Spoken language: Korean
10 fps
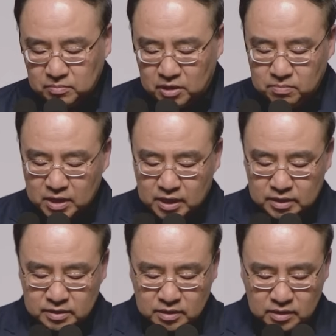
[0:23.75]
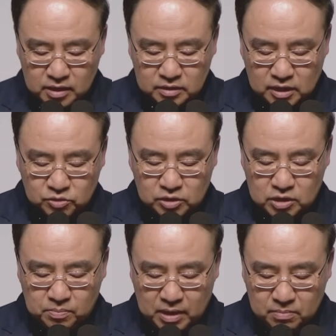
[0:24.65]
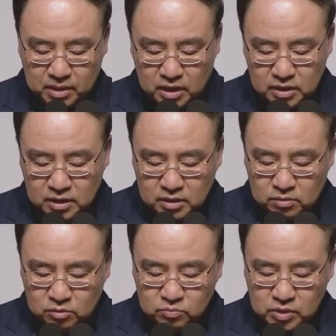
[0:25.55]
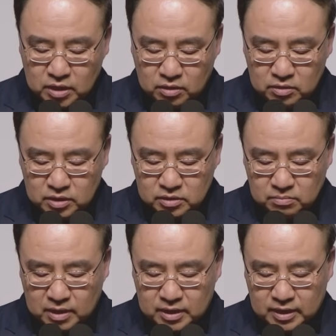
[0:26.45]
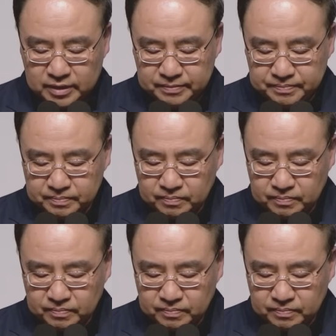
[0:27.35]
멸망한 그들의 자취를 밟아 올무에 걸리지 말라.